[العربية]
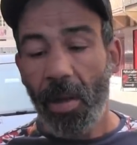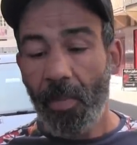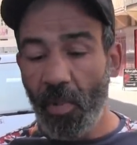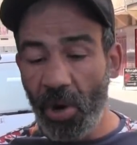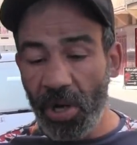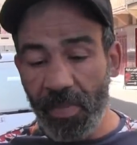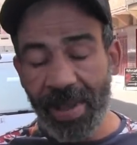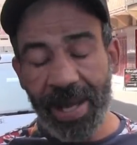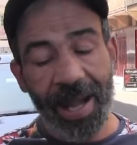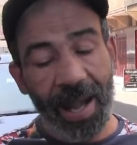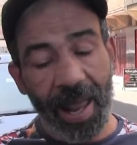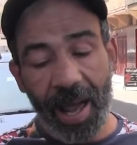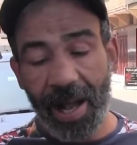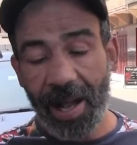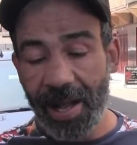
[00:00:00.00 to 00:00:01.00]
مدمن
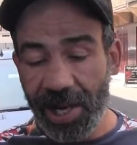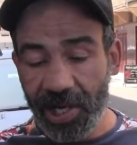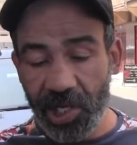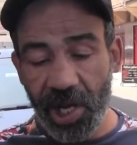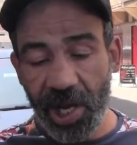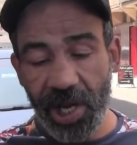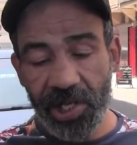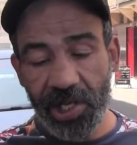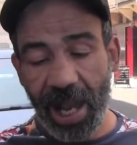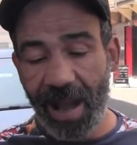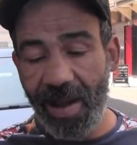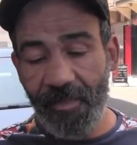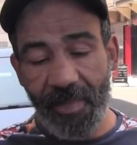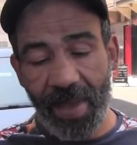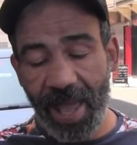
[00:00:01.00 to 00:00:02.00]
على الحشيش
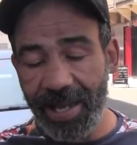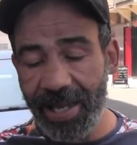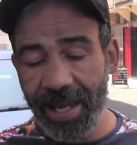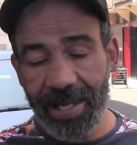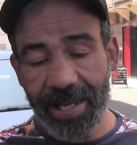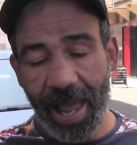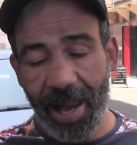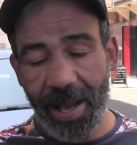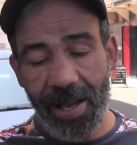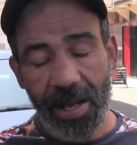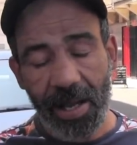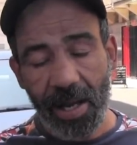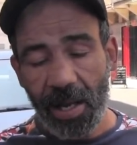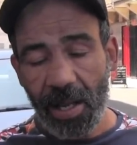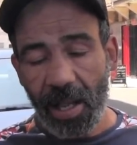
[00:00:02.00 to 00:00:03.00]
على الفانيد على
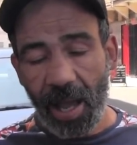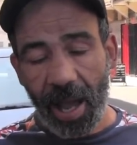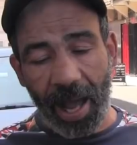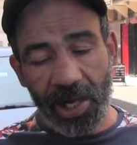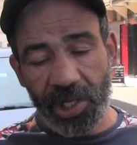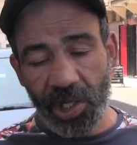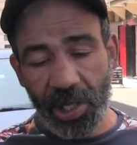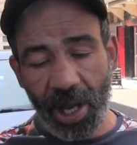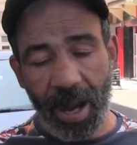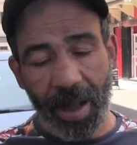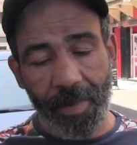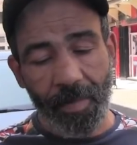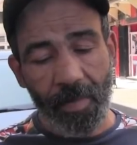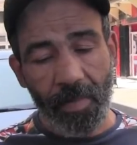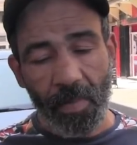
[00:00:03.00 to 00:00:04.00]
على
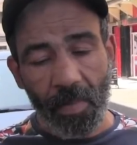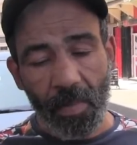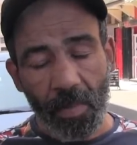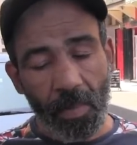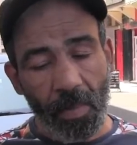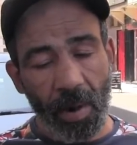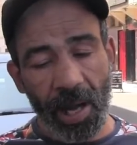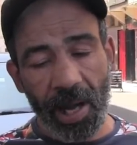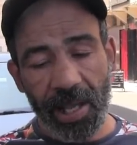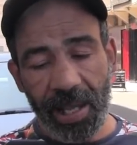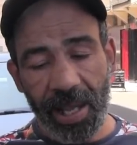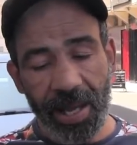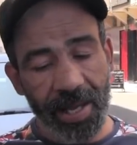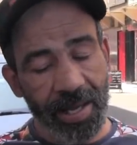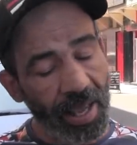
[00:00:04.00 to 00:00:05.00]
الشراب
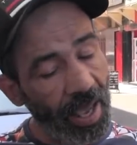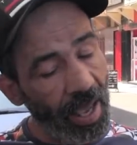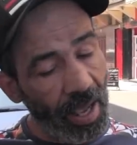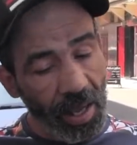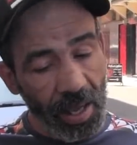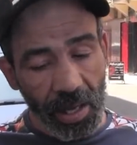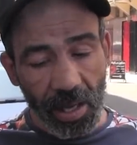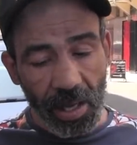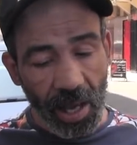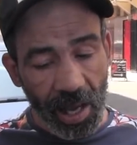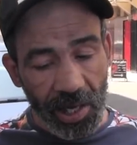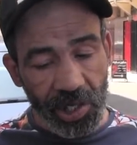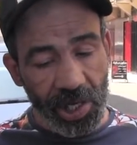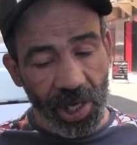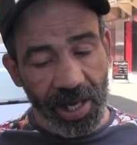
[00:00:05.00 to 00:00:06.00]
ولكن آه،
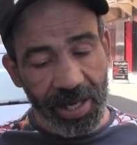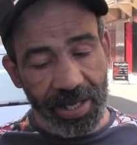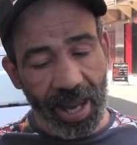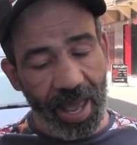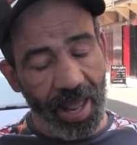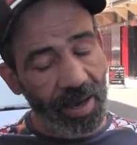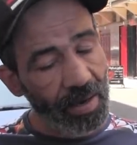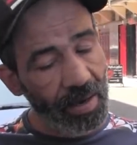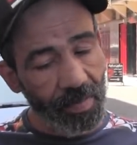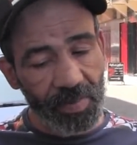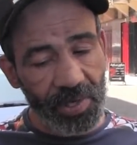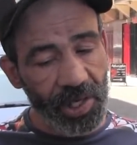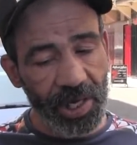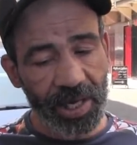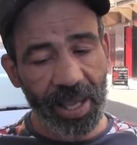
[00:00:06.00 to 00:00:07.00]
هادشي اللي دار
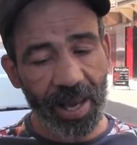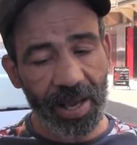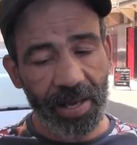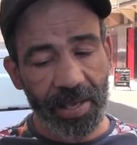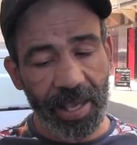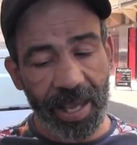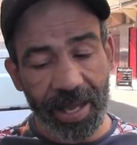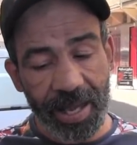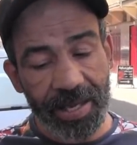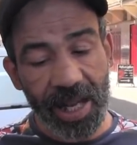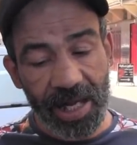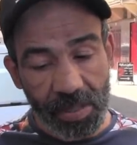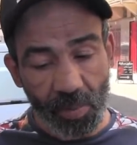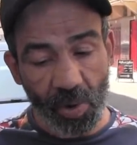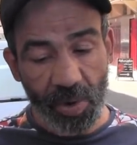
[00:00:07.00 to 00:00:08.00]
ماشي ديال كاينين
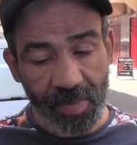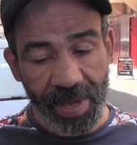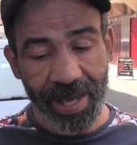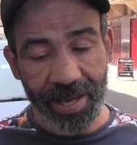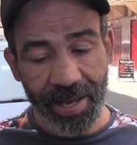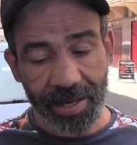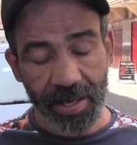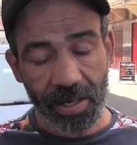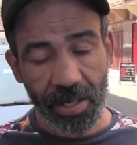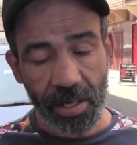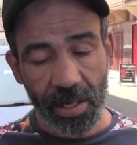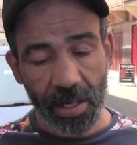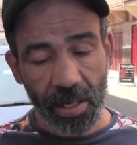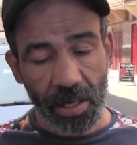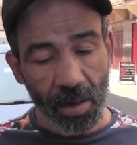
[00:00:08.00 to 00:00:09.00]
ناس مدمنين
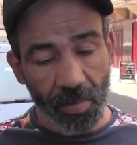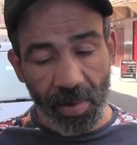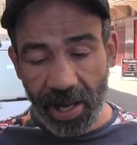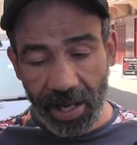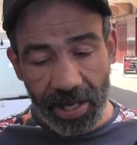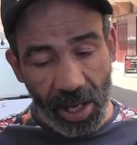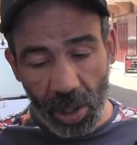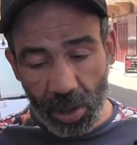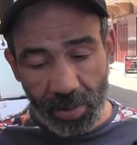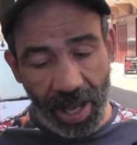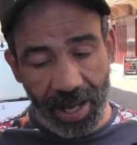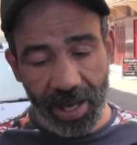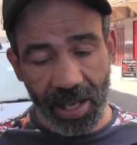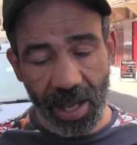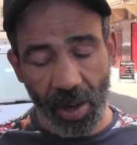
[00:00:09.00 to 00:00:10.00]
وما كيديروش
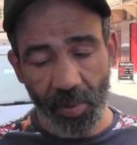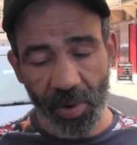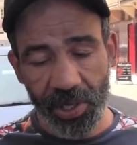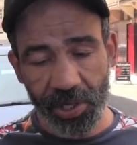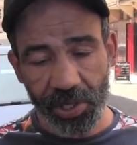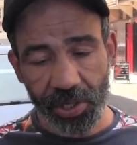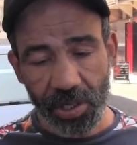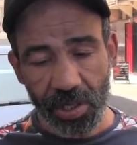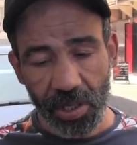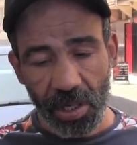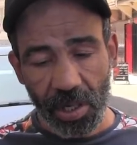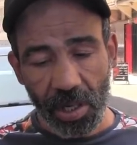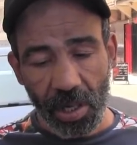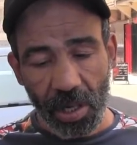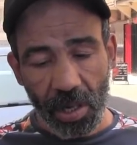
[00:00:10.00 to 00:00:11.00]
بحال هاد الحوايج
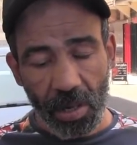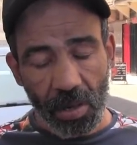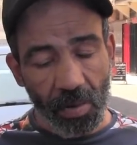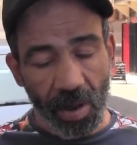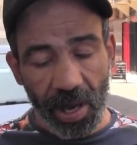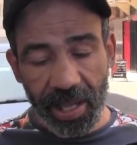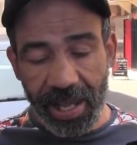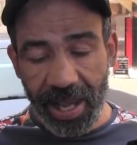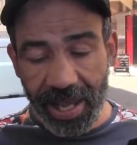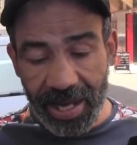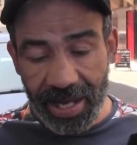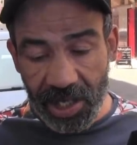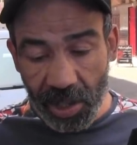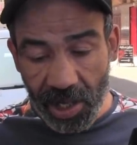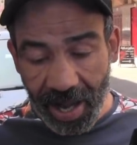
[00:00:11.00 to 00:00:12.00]
ولكن
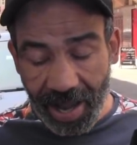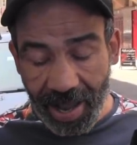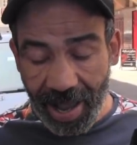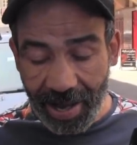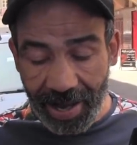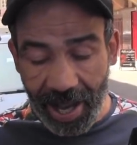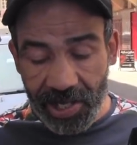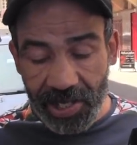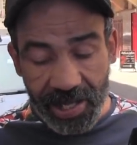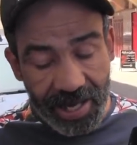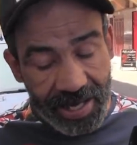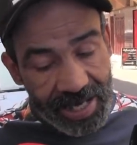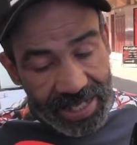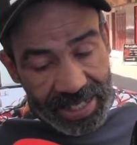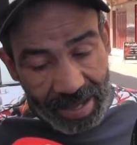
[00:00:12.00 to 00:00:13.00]
كاين علاش
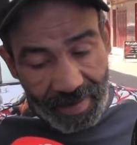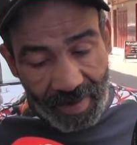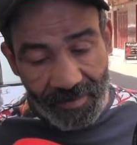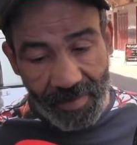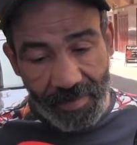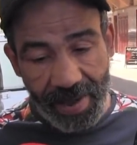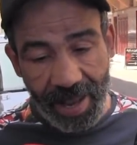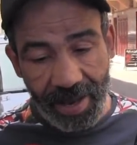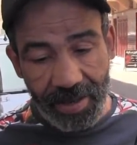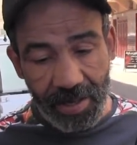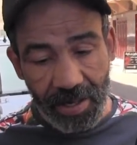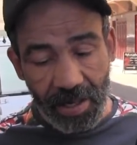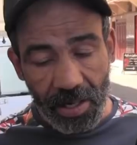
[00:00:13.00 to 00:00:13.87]
كاين السيبه في البلاد